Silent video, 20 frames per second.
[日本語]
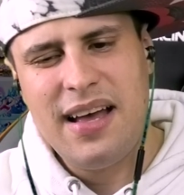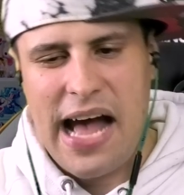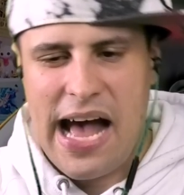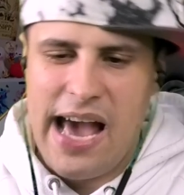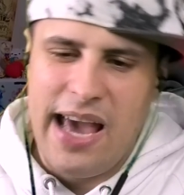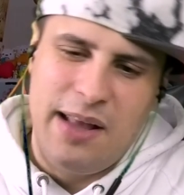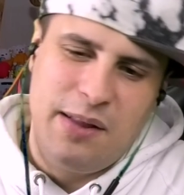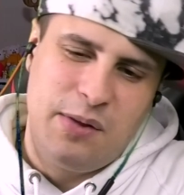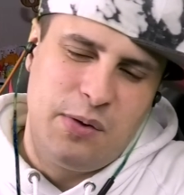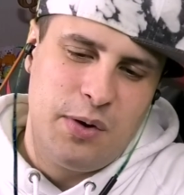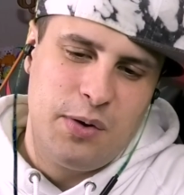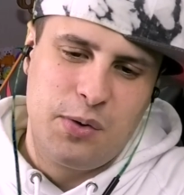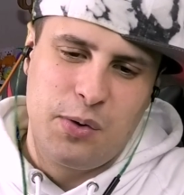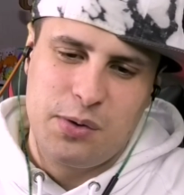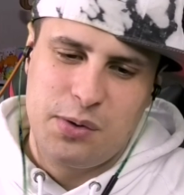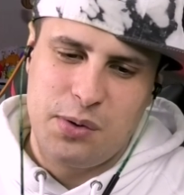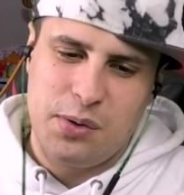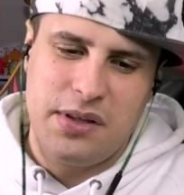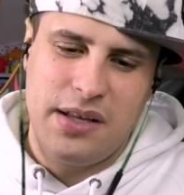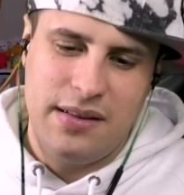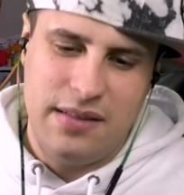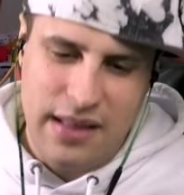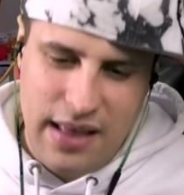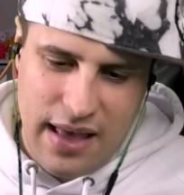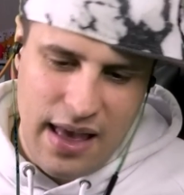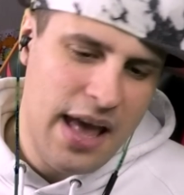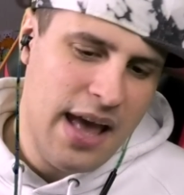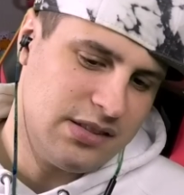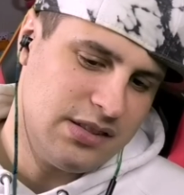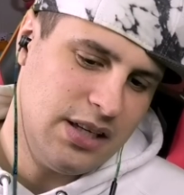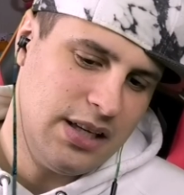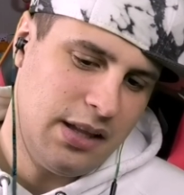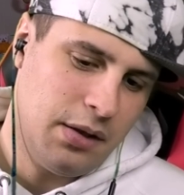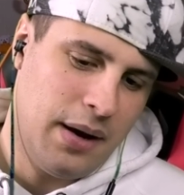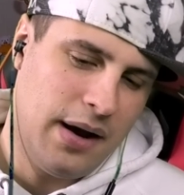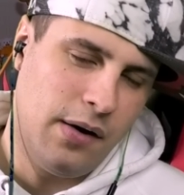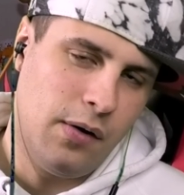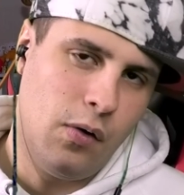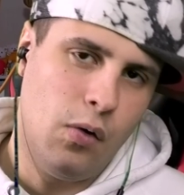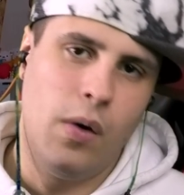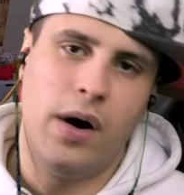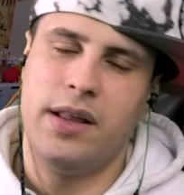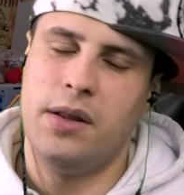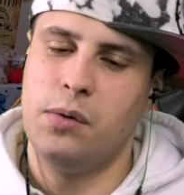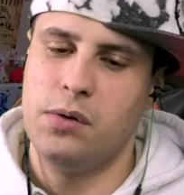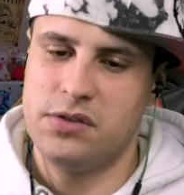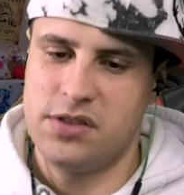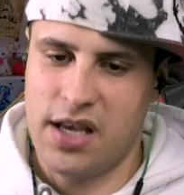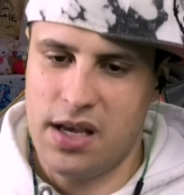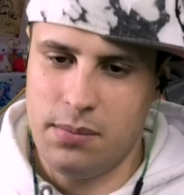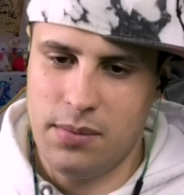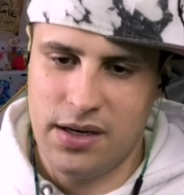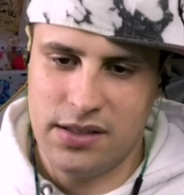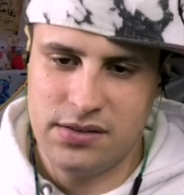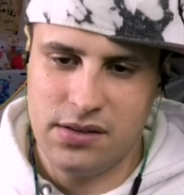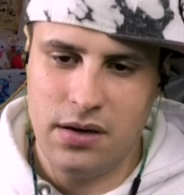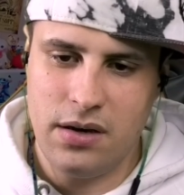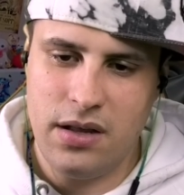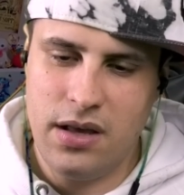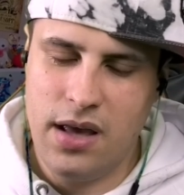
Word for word: はい、ということでね、続いては5話でございます。